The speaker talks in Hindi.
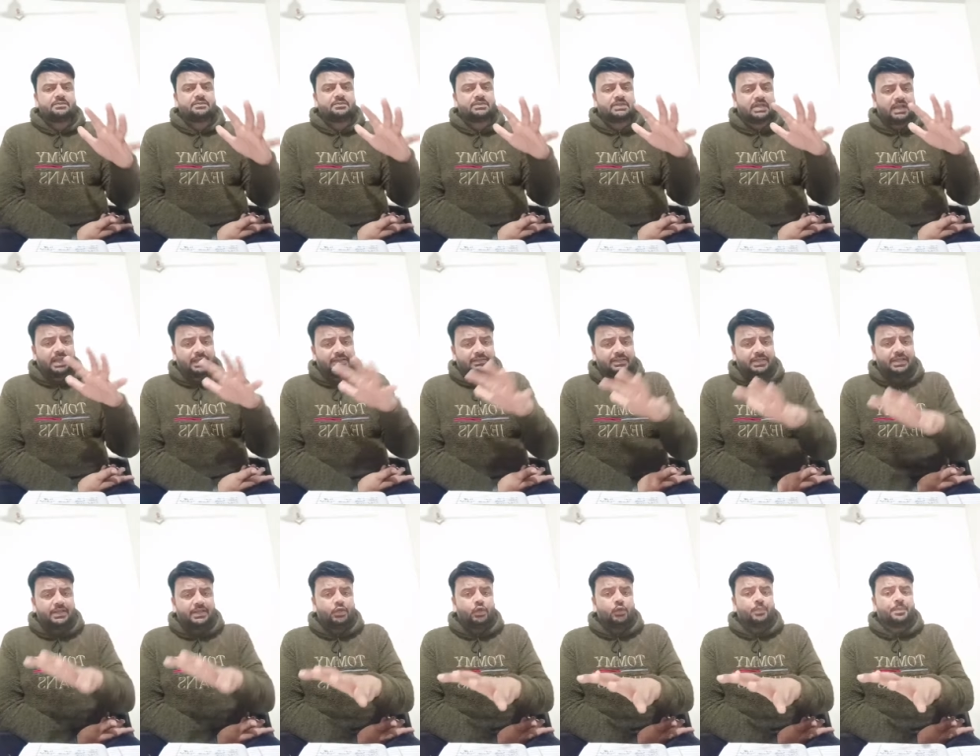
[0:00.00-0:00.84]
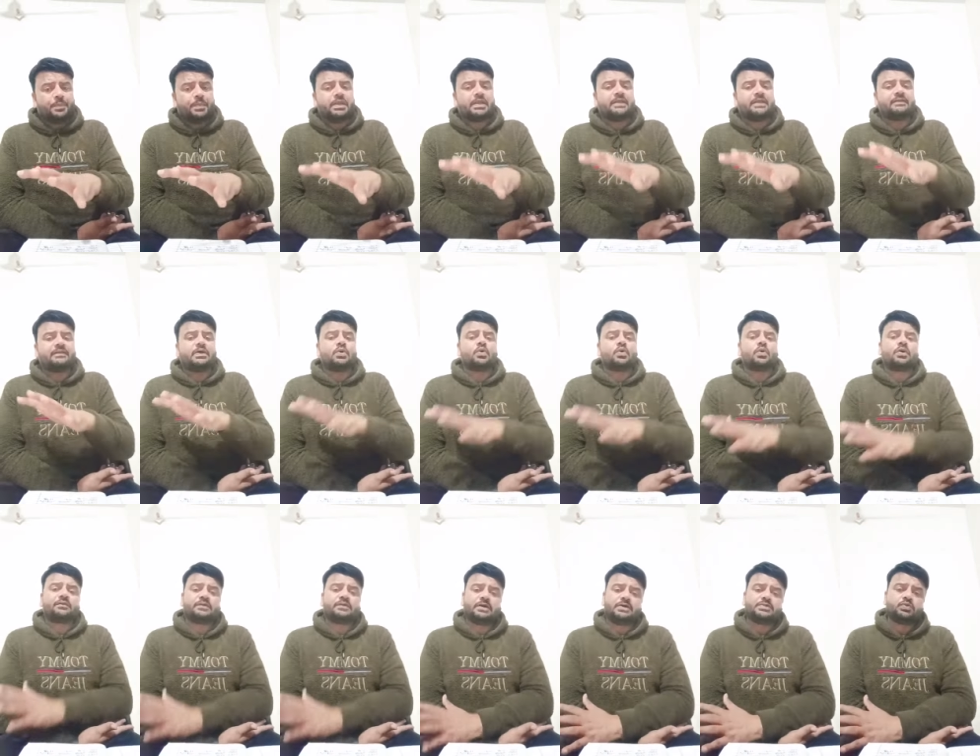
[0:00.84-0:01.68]
धरातल के ऊपर किसानों
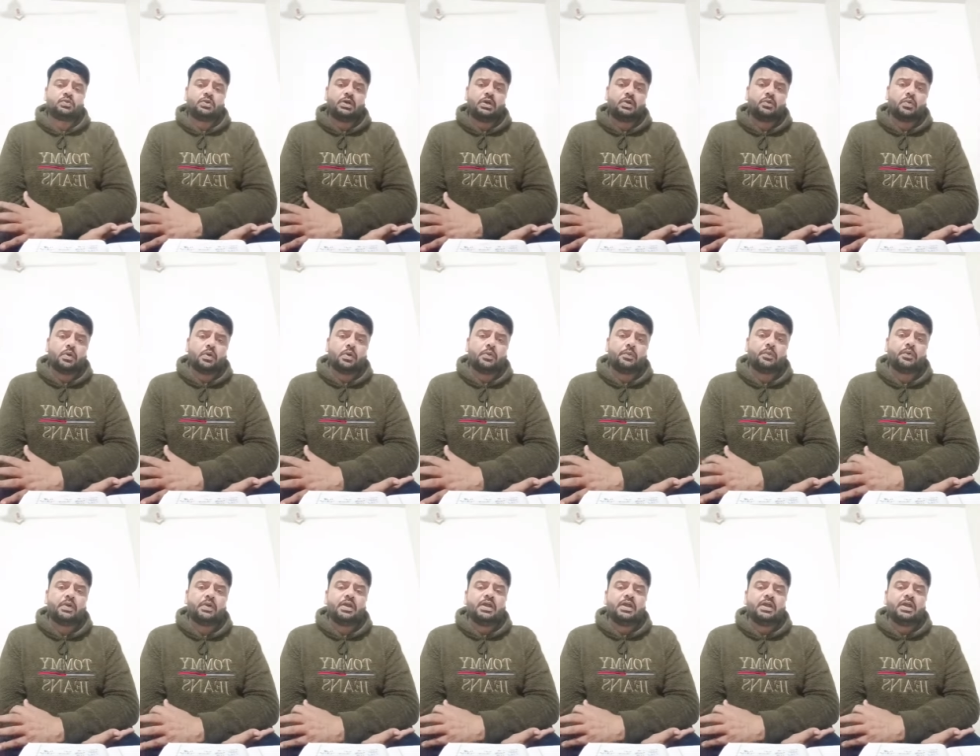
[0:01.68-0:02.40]
के साथ जुड़ा हुआ हूं